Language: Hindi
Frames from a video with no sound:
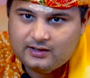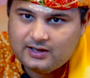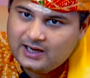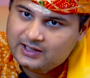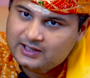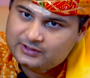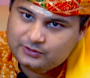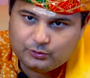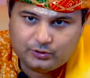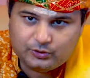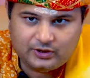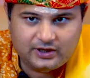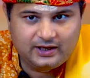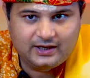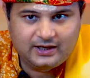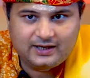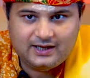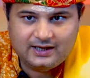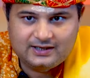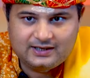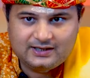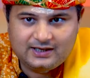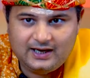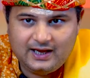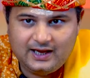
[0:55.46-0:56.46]
का तो घी
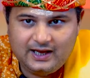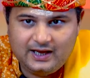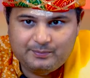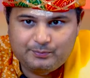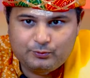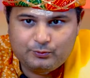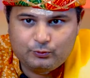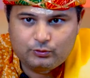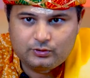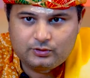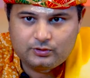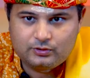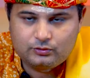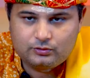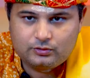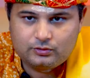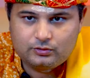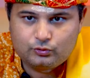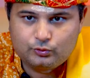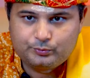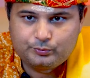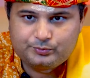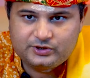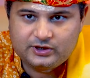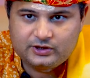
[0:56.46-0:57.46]
का जलाए पूर्ण
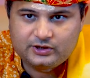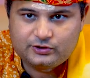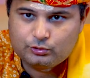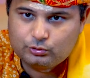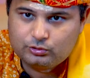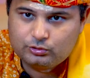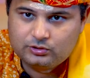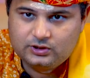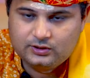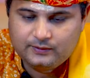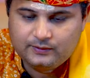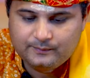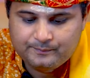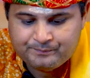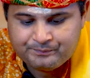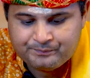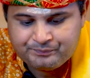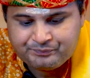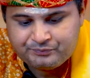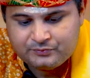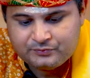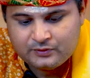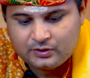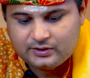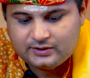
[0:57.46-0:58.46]
रूप से शुद्ध
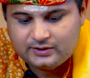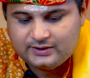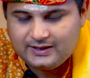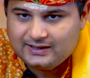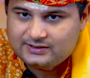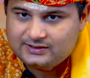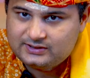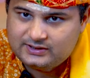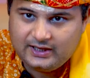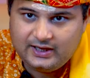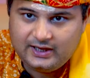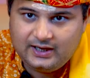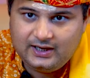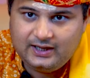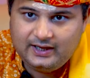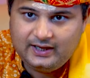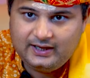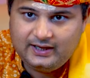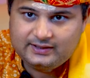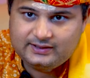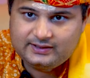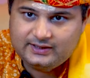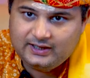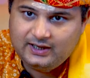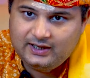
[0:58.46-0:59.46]
या तेल
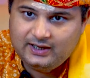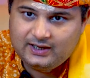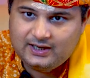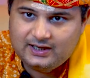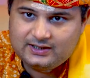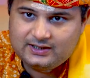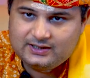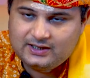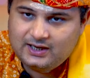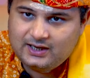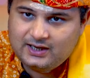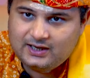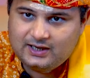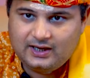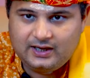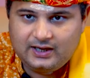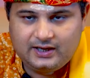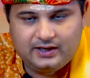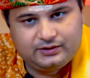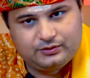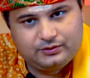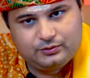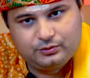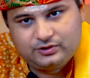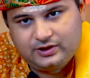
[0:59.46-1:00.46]
है तेल का जलाना
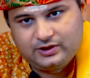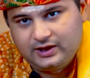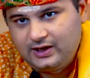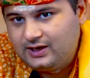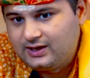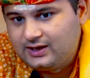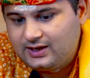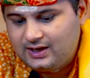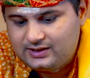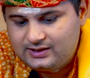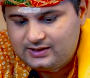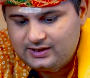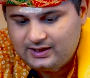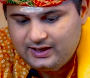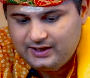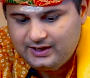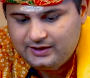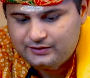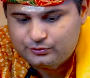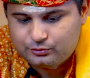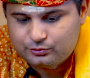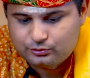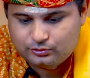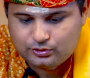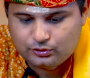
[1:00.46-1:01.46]
है तो तेल का
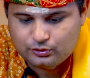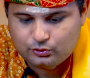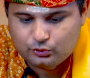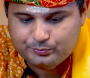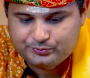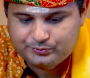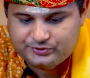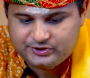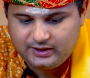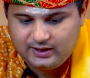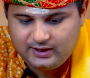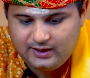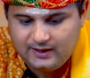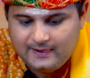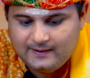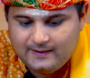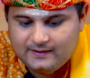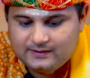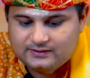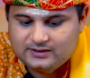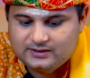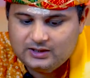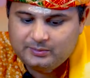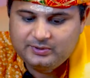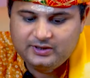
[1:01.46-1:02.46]
जलाए शुद्ध रूप से
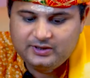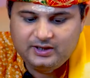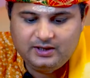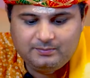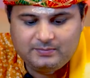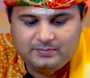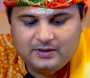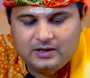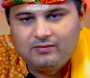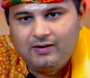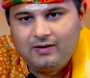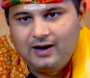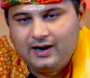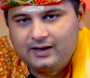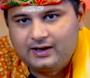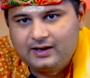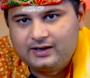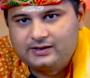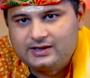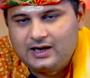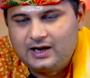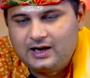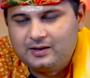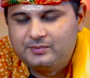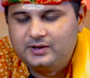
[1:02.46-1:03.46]
तभी भगवान
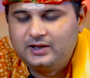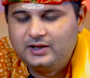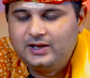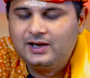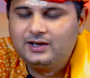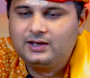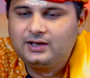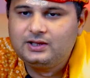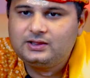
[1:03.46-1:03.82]
के सामने या